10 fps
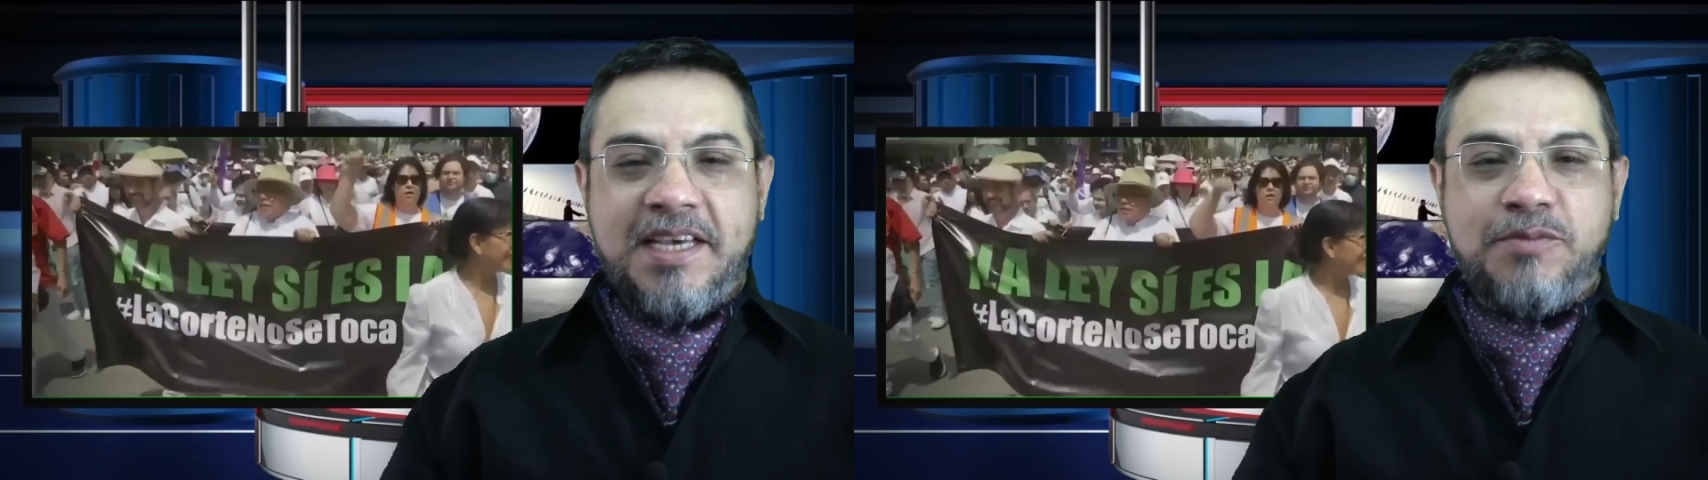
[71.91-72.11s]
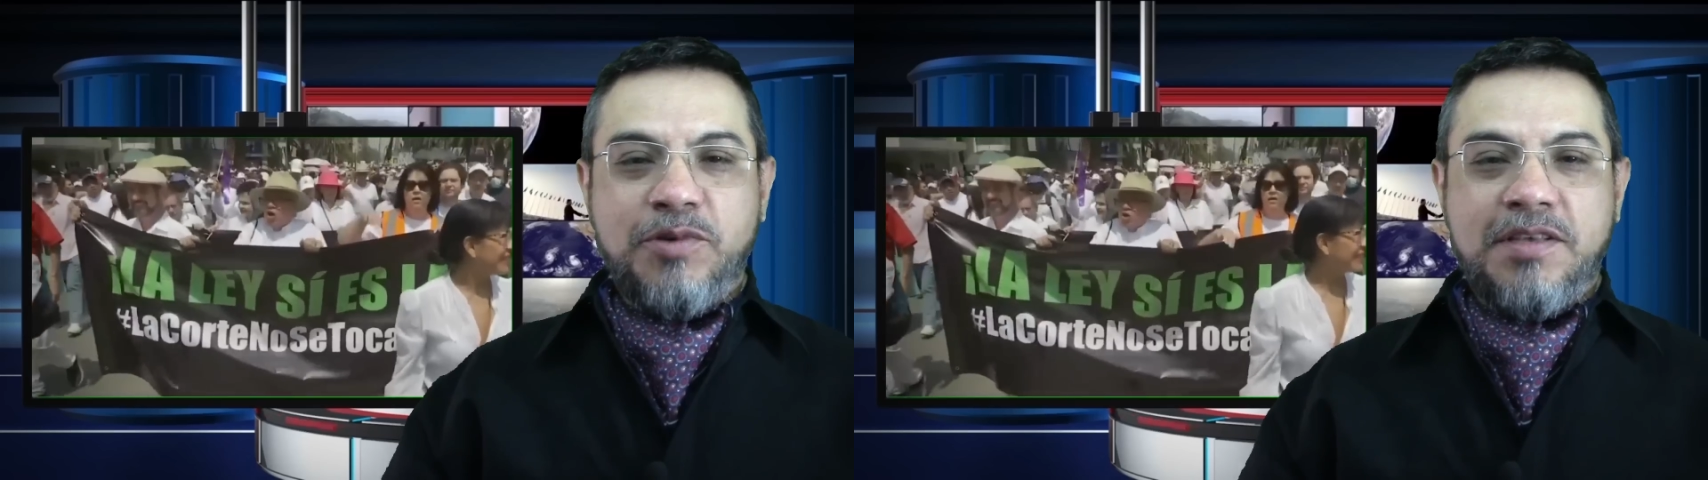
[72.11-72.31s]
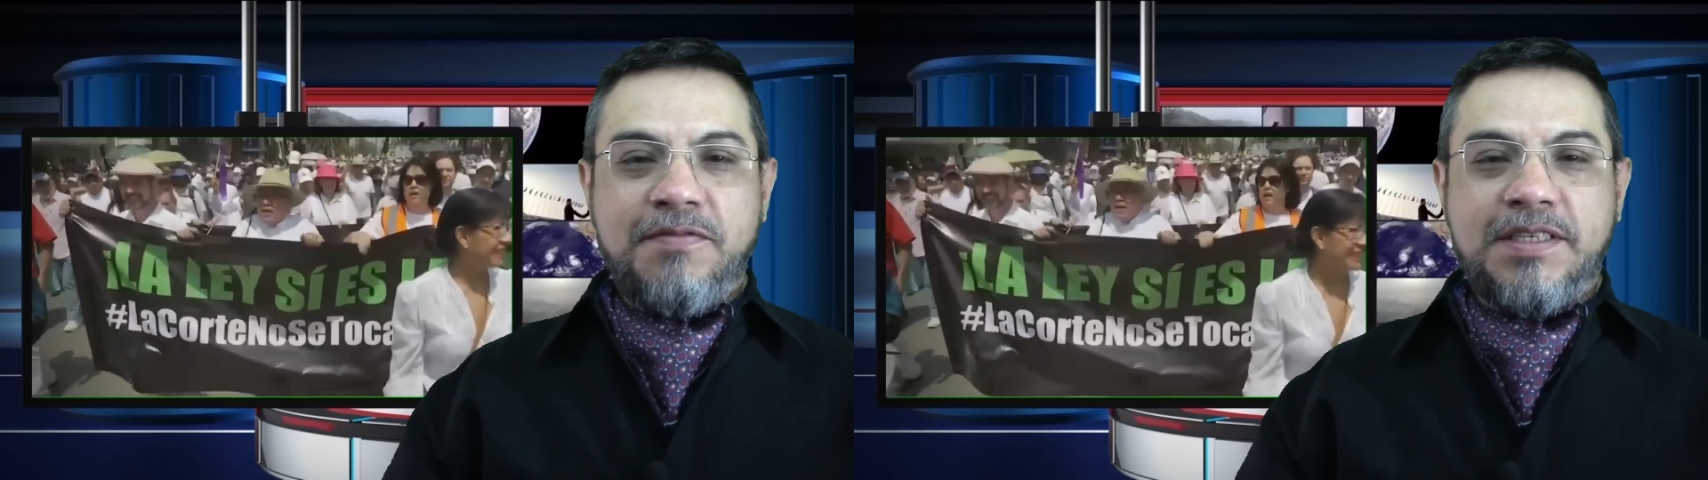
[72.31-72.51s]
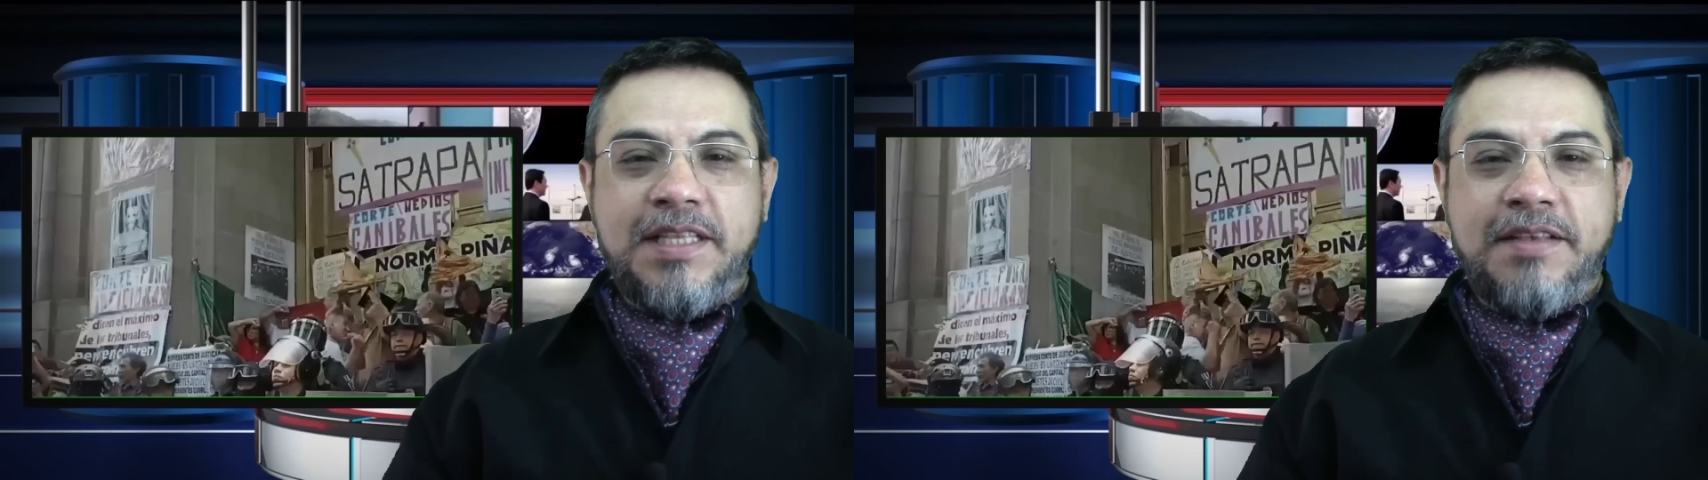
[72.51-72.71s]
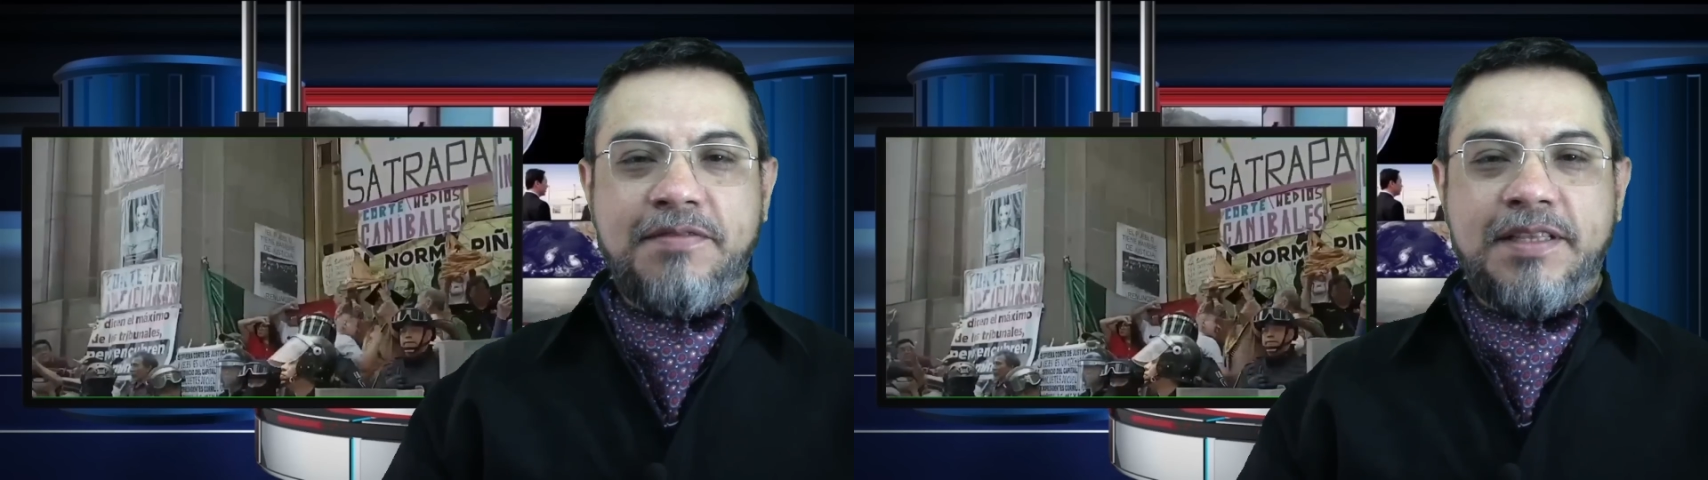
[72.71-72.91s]
es muy
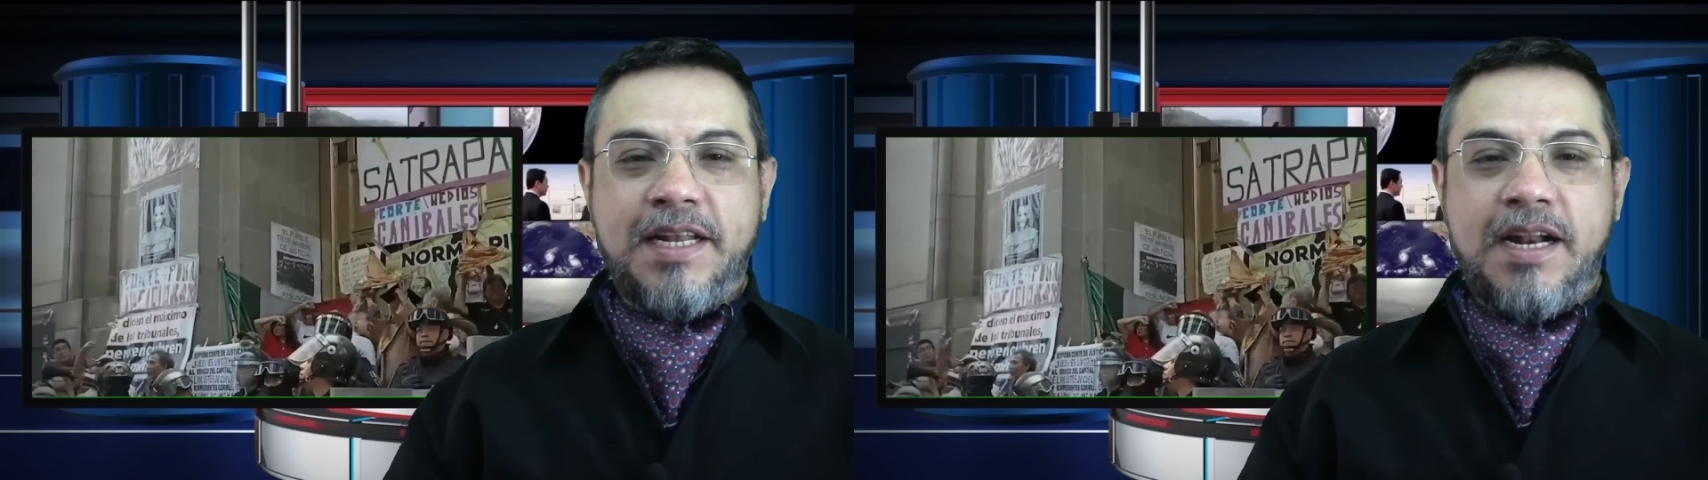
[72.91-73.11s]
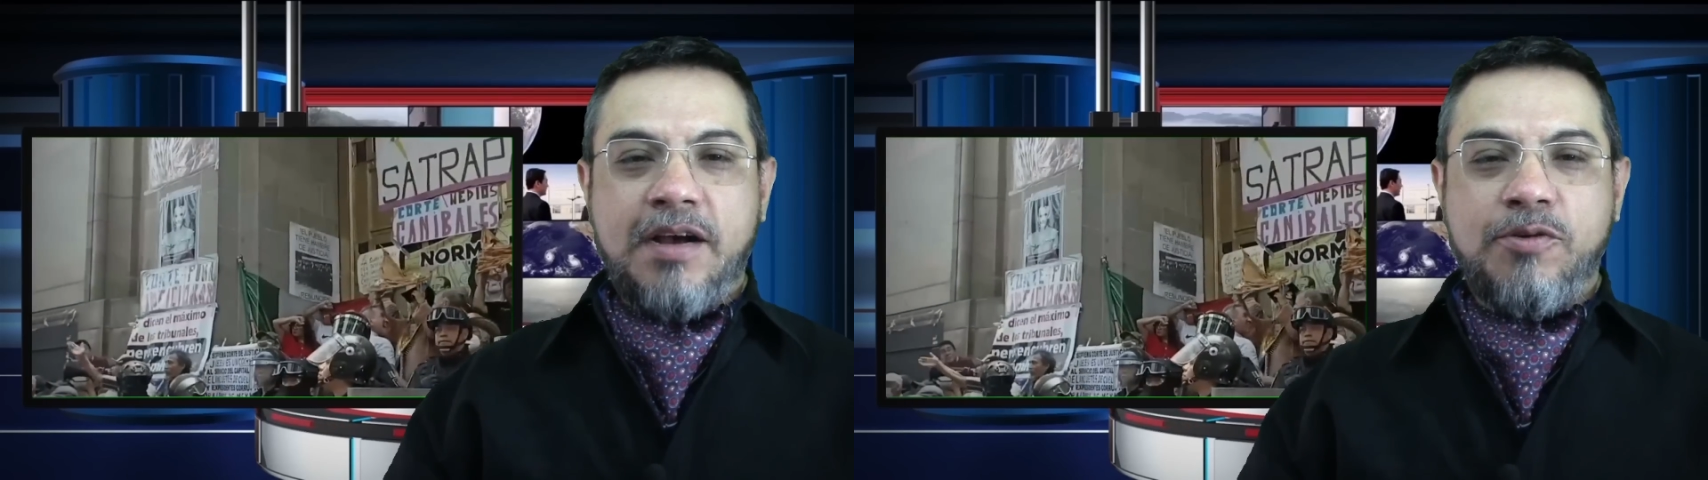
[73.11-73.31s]
difícil defender a la